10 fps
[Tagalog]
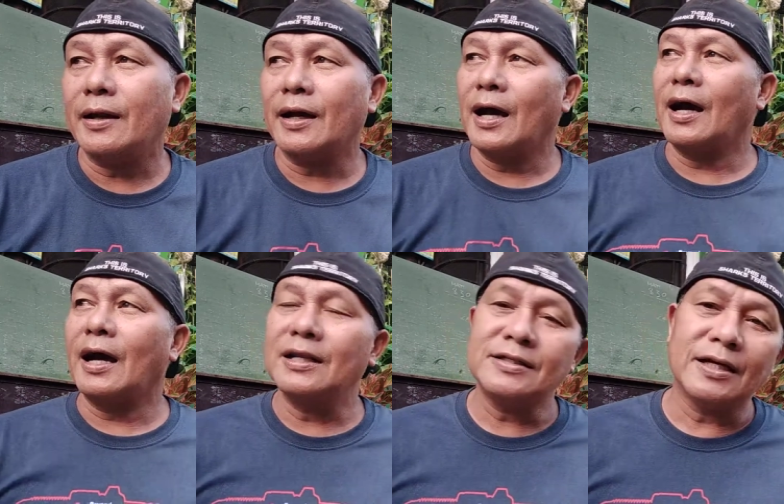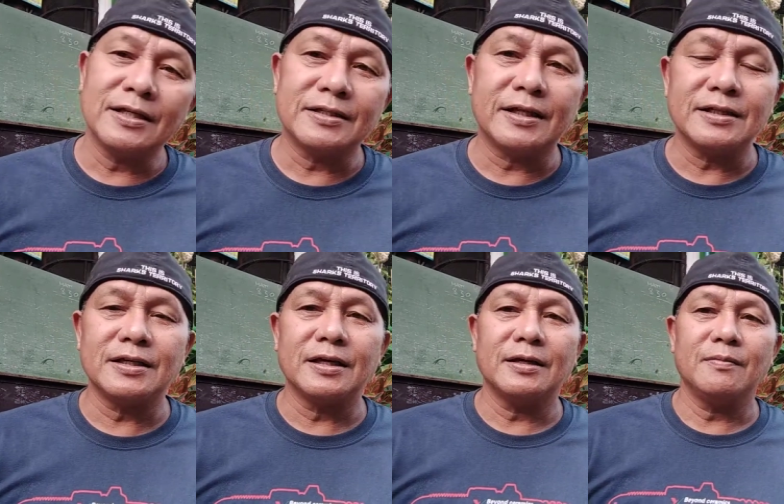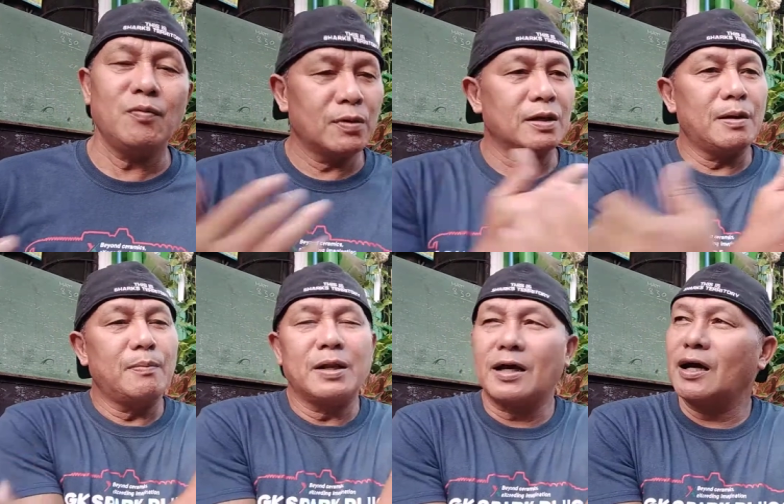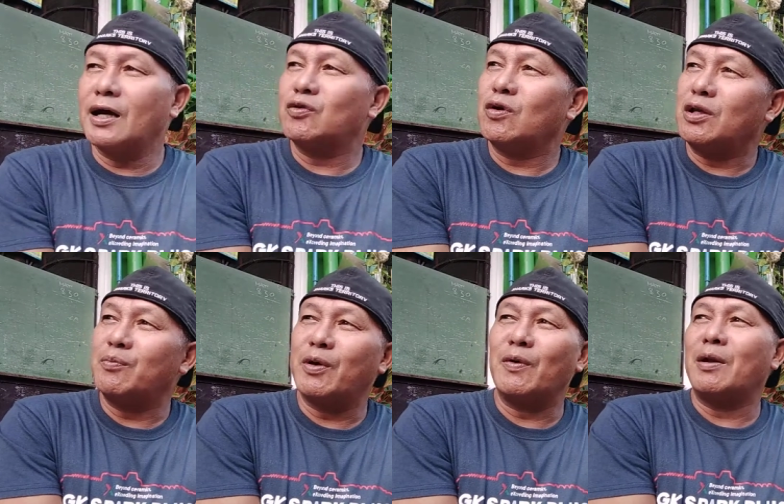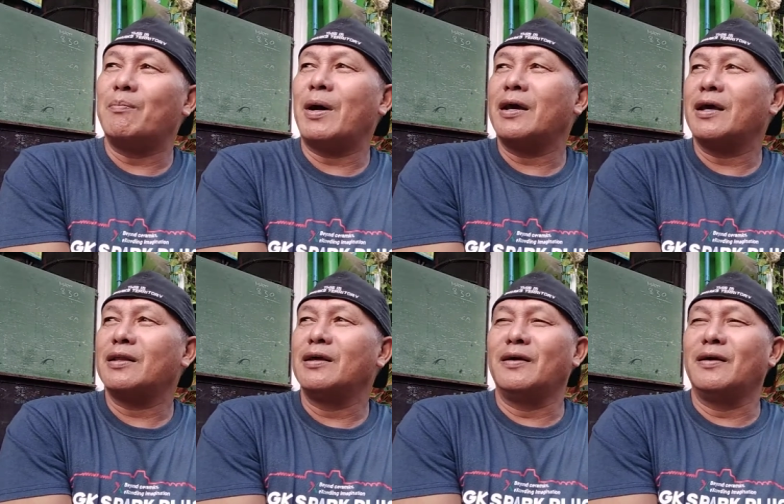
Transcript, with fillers: Nakakaalis ng stress eh. Ano, Mag-vlog kang ganito, libre, walang bayad.